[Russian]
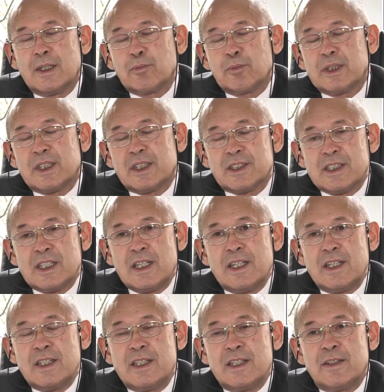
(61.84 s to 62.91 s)

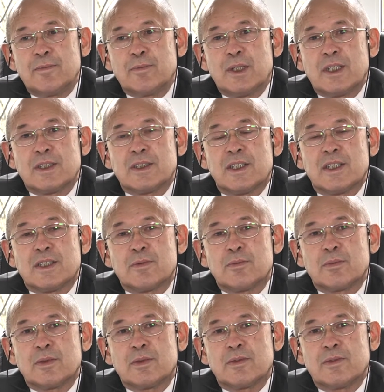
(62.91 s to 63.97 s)
подразделений, так
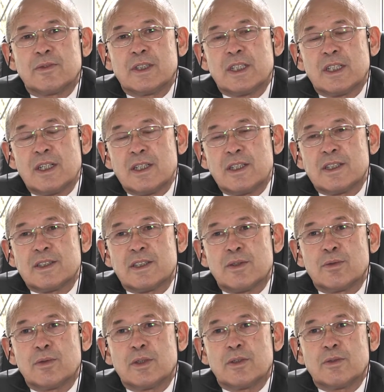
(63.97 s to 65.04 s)
скажем, федеральных
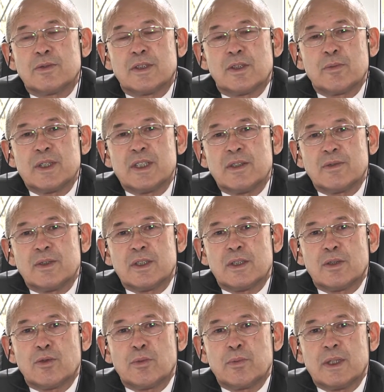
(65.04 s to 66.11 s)
законов, нормативных
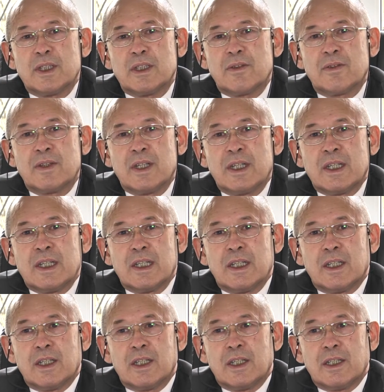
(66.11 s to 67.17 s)
документов.
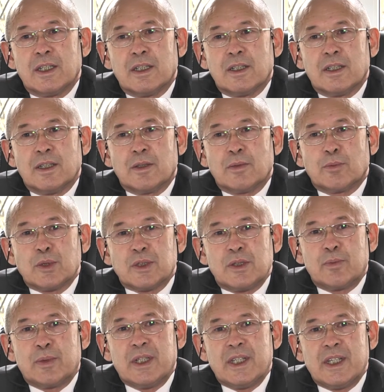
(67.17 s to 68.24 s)

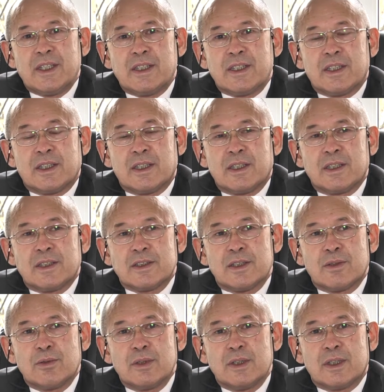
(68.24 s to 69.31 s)
После принятия
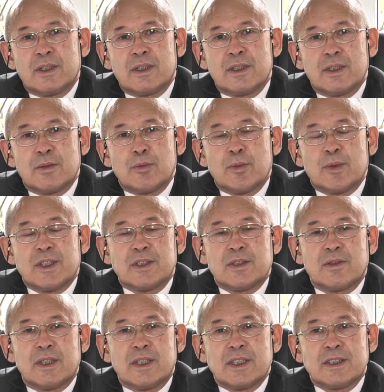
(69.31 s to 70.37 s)
закона об
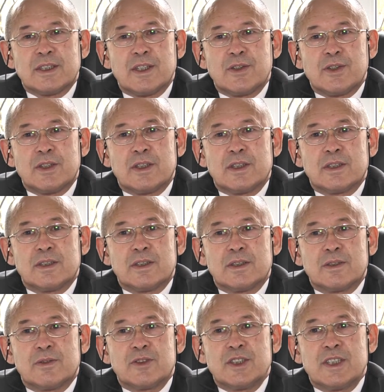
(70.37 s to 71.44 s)
образовании, значит,
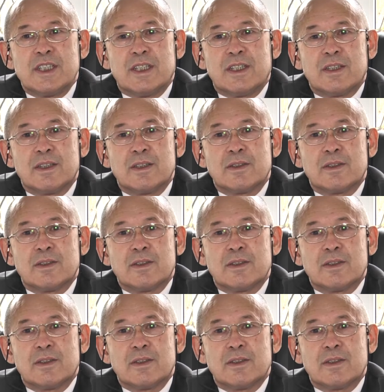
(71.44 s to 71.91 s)
все